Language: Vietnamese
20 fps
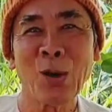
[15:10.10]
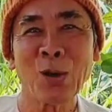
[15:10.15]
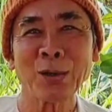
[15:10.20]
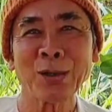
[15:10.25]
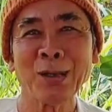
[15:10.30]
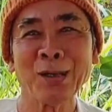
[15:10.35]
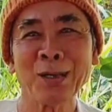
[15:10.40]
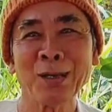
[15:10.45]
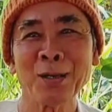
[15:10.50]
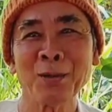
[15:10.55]

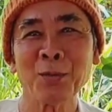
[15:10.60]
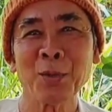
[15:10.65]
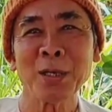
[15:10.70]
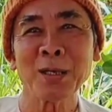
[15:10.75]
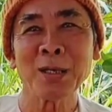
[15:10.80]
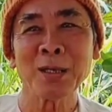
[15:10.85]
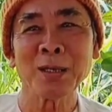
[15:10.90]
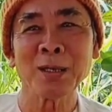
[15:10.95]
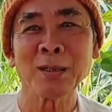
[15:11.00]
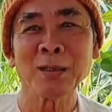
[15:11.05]
còn nữa
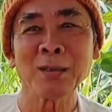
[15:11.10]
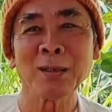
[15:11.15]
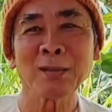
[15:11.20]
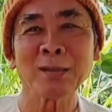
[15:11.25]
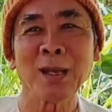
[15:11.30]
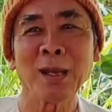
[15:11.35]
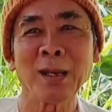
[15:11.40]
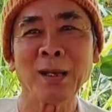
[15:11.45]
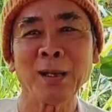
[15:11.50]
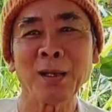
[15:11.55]
bởi vì
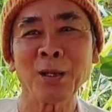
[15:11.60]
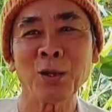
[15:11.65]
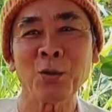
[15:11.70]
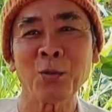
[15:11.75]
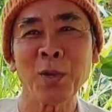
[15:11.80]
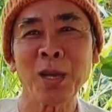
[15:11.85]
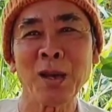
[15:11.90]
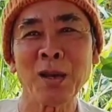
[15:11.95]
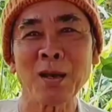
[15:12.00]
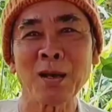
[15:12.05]
đức thầy đã
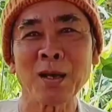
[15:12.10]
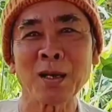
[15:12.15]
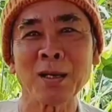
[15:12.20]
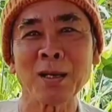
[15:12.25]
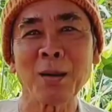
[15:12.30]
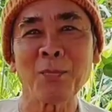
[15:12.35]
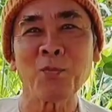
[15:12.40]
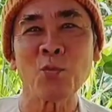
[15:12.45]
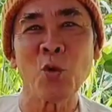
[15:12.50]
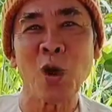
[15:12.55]
cho biết là
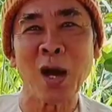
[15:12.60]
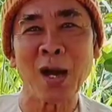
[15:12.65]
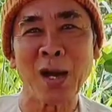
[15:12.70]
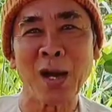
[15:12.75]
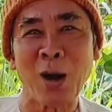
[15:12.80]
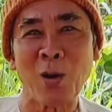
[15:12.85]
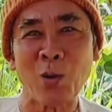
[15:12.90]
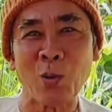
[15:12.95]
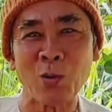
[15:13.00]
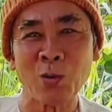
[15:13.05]
khắp hoàn
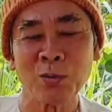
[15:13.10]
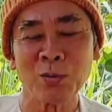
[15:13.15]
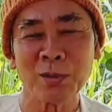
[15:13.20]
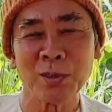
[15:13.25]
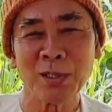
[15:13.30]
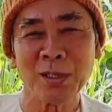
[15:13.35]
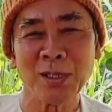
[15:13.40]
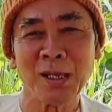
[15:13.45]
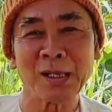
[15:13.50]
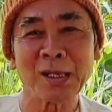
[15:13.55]
cầu
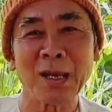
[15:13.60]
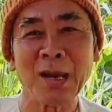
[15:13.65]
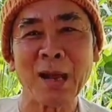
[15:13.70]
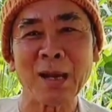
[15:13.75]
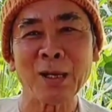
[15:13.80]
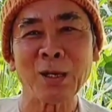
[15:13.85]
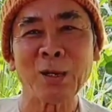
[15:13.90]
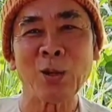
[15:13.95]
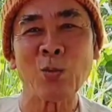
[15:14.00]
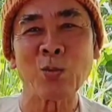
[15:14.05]
nghịch
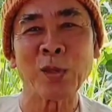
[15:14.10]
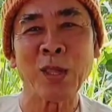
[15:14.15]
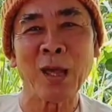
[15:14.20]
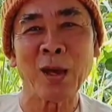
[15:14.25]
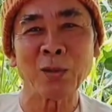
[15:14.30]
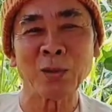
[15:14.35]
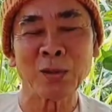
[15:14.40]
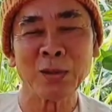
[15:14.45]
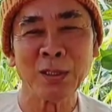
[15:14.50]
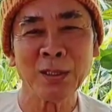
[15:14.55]
lẳng cùng
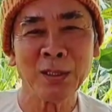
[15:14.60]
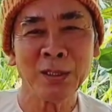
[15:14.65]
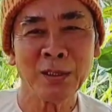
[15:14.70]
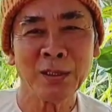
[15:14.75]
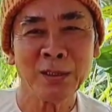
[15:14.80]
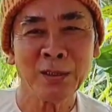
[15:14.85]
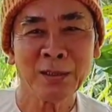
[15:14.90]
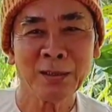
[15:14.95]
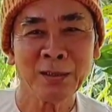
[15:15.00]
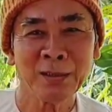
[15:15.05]
nhau
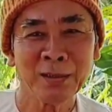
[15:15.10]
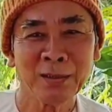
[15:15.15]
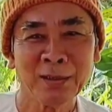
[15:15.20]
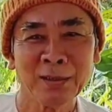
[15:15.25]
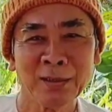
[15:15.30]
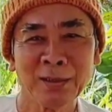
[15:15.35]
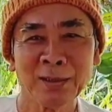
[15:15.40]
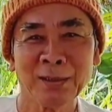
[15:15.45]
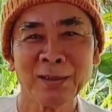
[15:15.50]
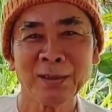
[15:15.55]

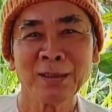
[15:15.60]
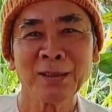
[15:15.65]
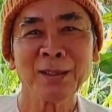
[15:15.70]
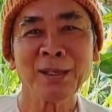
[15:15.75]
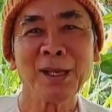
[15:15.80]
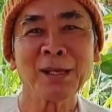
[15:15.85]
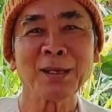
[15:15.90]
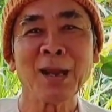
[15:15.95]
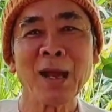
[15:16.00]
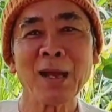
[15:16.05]

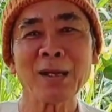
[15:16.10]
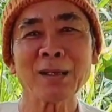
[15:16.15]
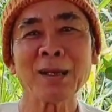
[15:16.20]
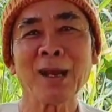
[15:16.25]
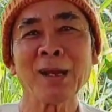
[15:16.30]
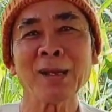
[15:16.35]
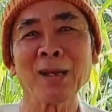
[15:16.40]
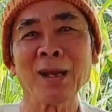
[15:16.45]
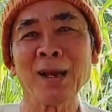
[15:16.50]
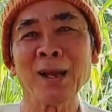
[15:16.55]
nó nghịch lẳng
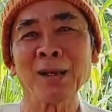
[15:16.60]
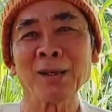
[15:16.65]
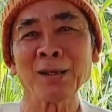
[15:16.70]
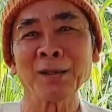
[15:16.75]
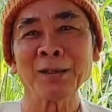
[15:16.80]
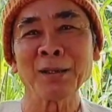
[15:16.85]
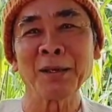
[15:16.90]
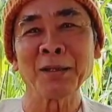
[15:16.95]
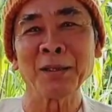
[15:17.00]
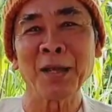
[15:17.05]
hết trơn à,
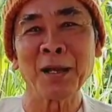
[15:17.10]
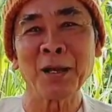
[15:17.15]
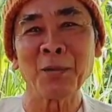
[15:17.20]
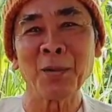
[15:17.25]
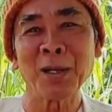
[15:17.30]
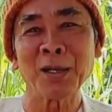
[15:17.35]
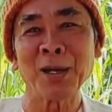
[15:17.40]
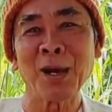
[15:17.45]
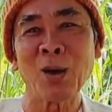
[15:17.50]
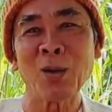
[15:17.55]
rồi từ từ
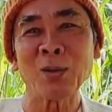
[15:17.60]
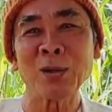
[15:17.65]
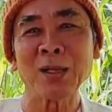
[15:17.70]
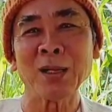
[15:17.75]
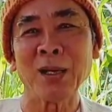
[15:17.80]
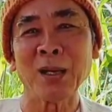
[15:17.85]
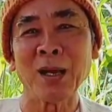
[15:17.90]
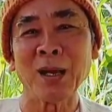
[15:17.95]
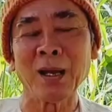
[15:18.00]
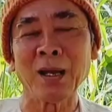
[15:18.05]
bắt đầu
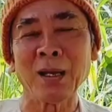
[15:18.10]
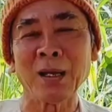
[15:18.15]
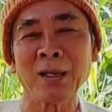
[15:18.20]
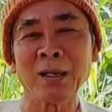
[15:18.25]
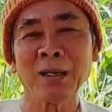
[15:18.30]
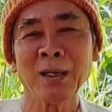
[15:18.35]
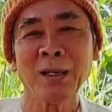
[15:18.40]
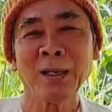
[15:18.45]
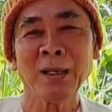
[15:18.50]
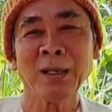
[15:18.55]
là
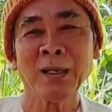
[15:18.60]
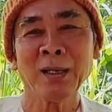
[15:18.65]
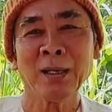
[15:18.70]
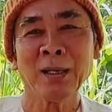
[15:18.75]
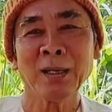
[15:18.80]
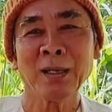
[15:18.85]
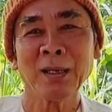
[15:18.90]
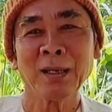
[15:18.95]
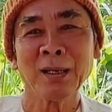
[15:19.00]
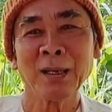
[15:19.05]

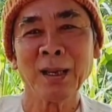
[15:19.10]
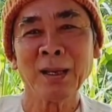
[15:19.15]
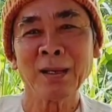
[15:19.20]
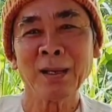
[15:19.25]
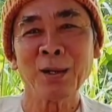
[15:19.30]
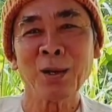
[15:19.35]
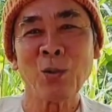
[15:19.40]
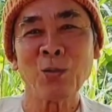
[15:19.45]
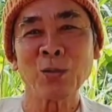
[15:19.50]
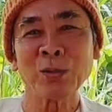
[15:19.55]
là
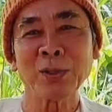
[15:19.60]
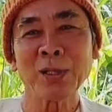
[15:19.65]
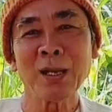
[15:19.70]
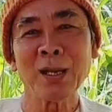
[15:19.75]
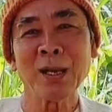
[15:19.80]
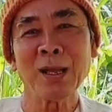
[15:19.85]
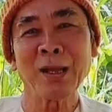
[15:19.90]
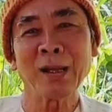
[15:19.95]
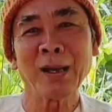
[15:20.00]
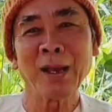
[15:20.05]
nó đụng
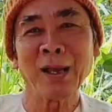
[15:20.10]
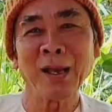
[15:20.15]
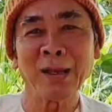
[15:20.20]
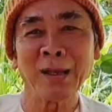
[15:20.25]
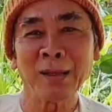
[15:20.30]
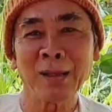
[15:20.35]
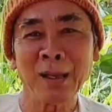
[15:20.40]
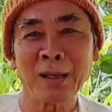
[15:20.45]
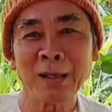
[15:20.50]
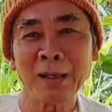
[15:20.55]
tới thằng
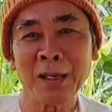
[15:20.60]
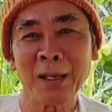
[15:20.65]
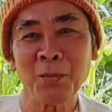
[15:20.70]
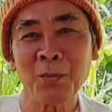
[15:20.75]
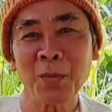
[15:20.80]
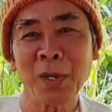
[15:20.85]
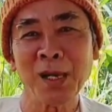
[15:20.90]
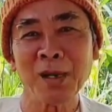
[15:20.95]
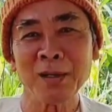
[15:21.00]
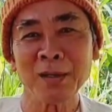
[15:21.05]
này cái thằng
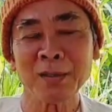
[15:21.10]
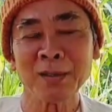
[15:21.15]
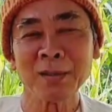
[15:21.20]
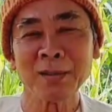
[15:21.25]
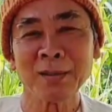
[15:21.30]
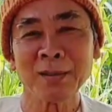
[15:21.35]
kia binh